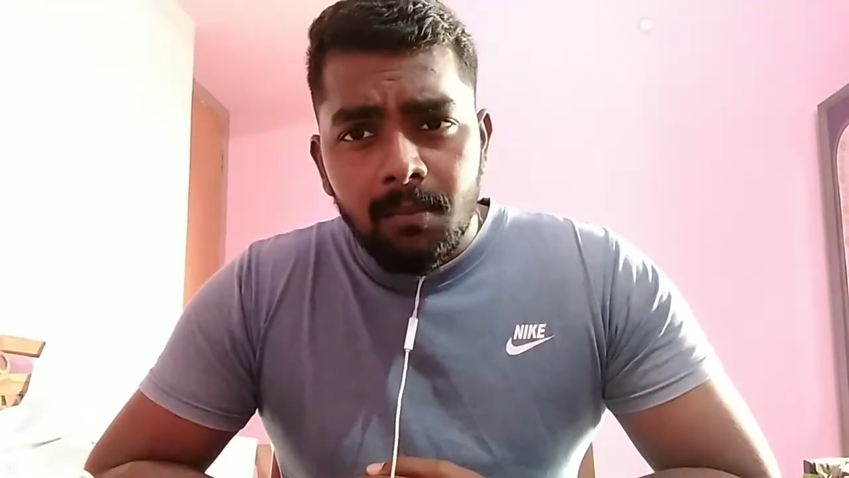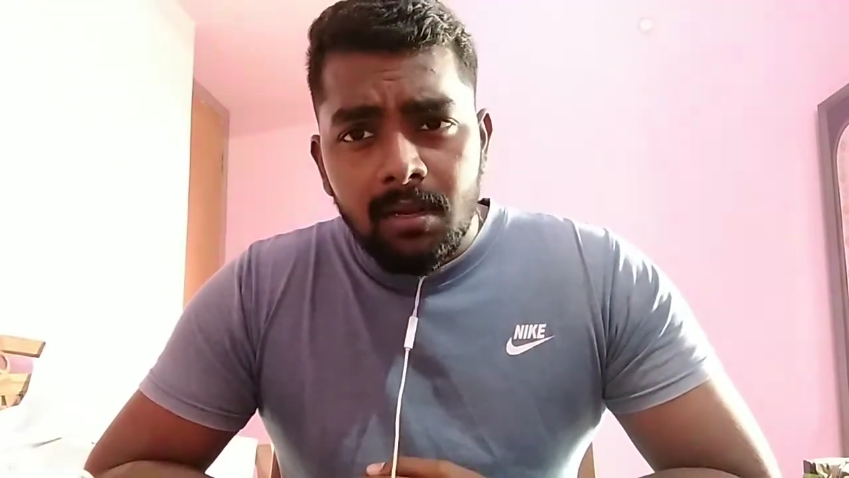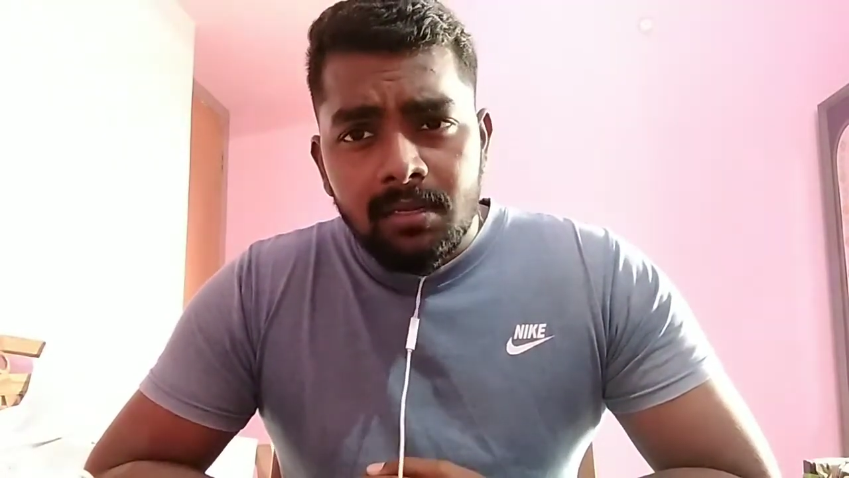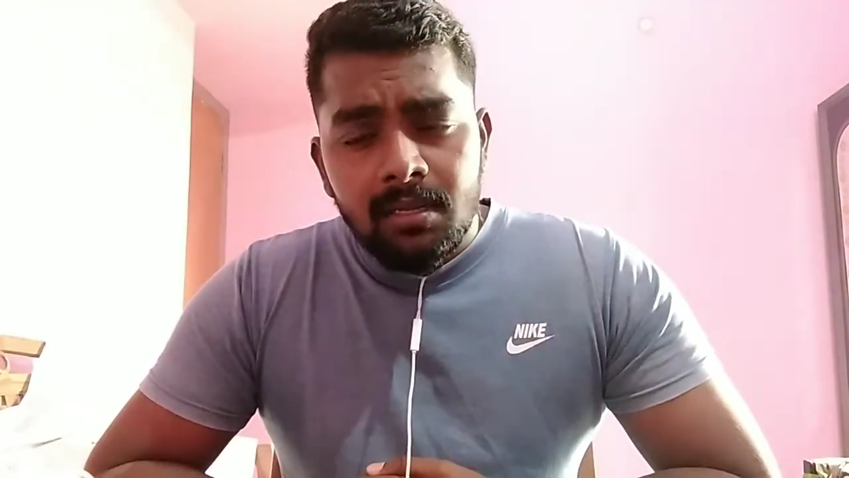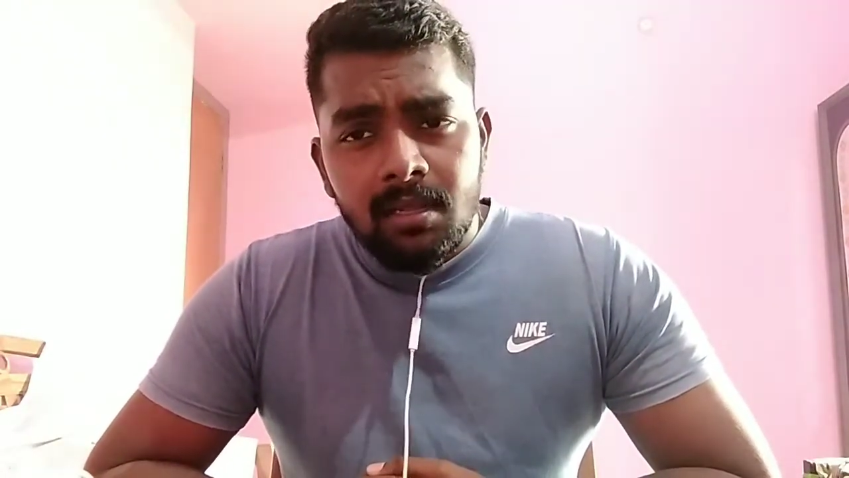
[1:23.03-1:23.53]

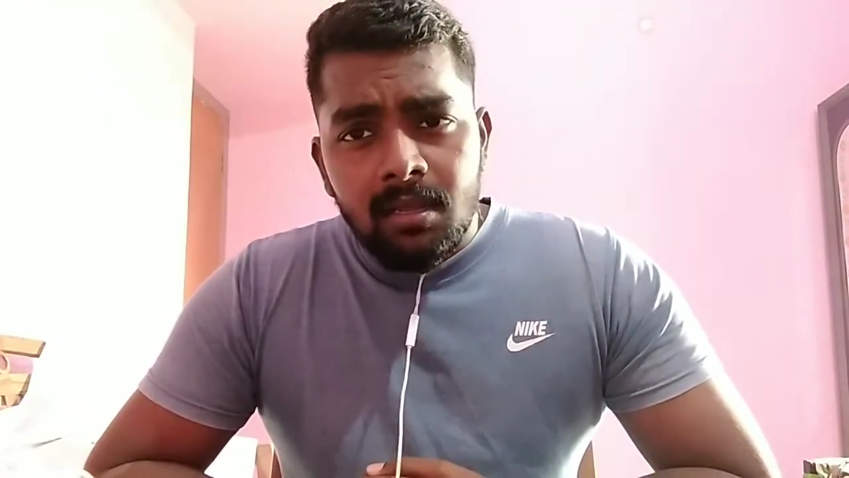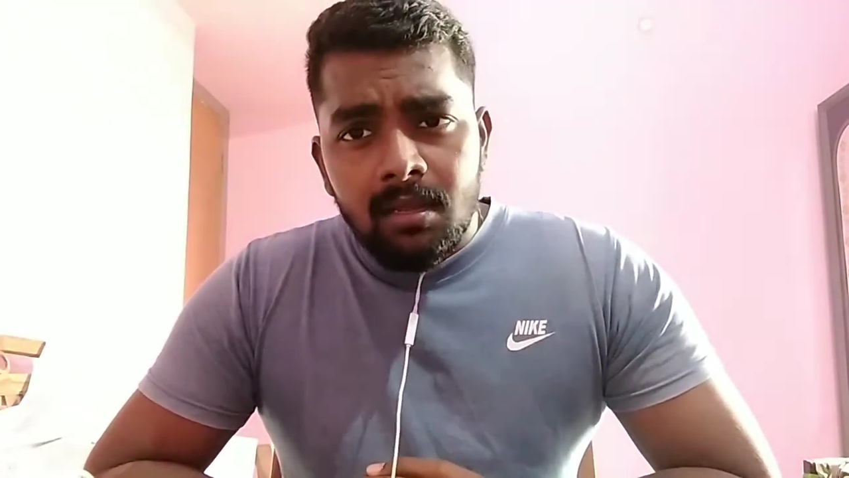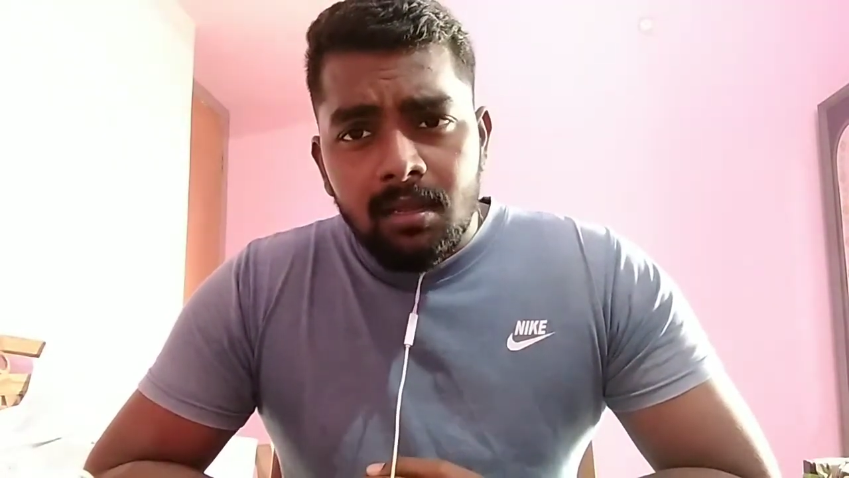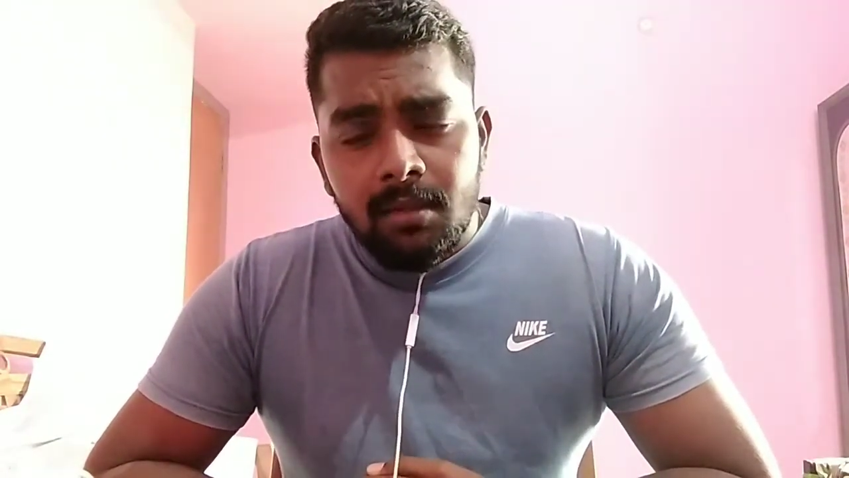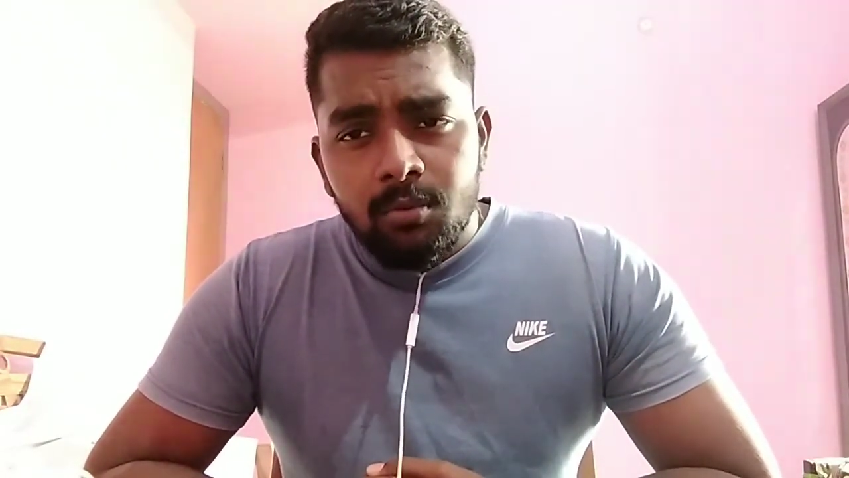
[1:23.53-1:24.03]
பட்
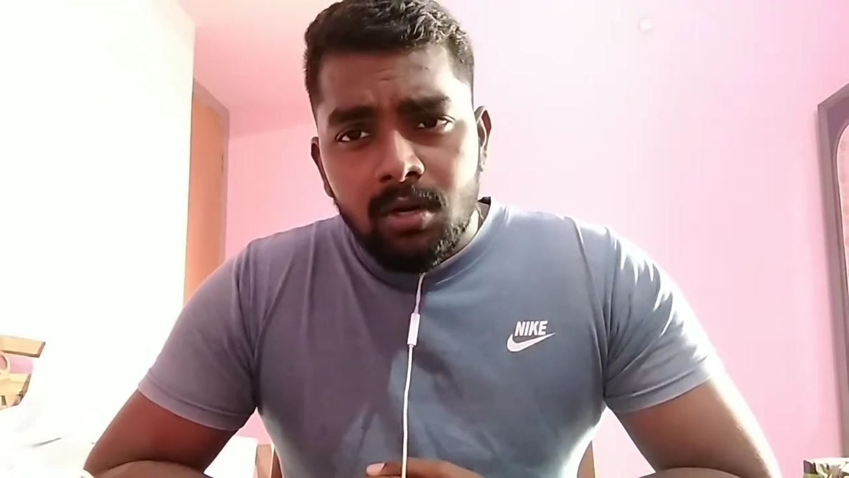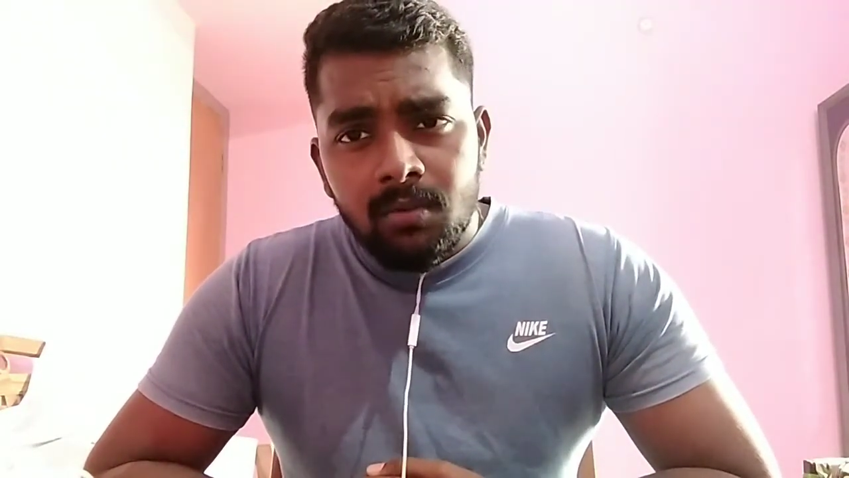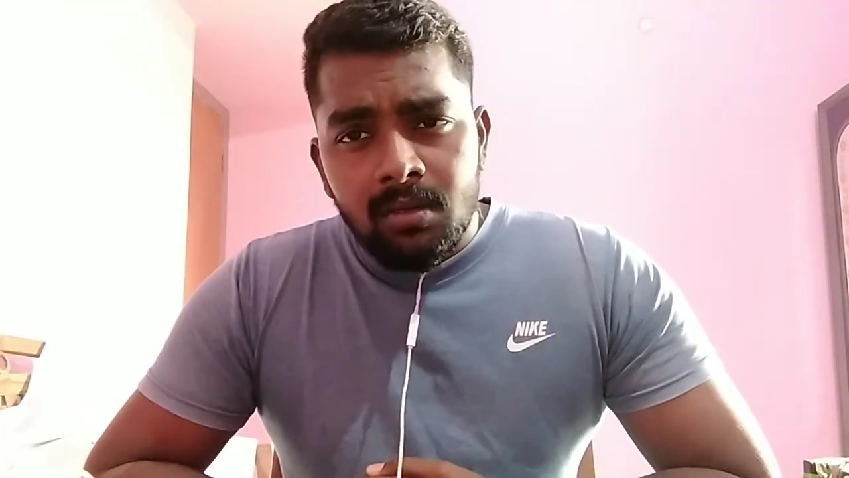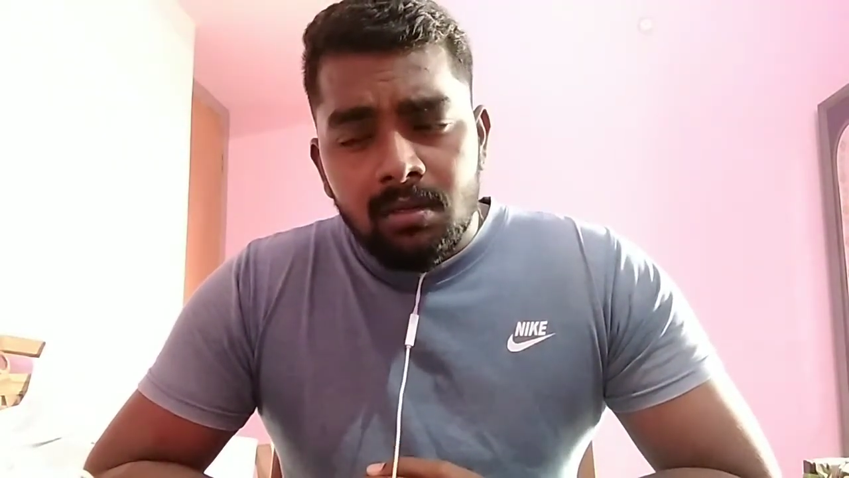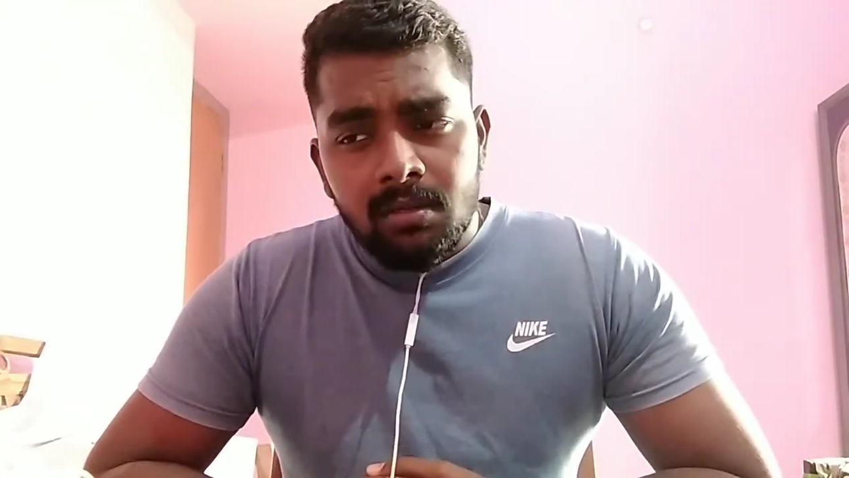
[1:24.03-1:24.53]
இப்போ நம்ம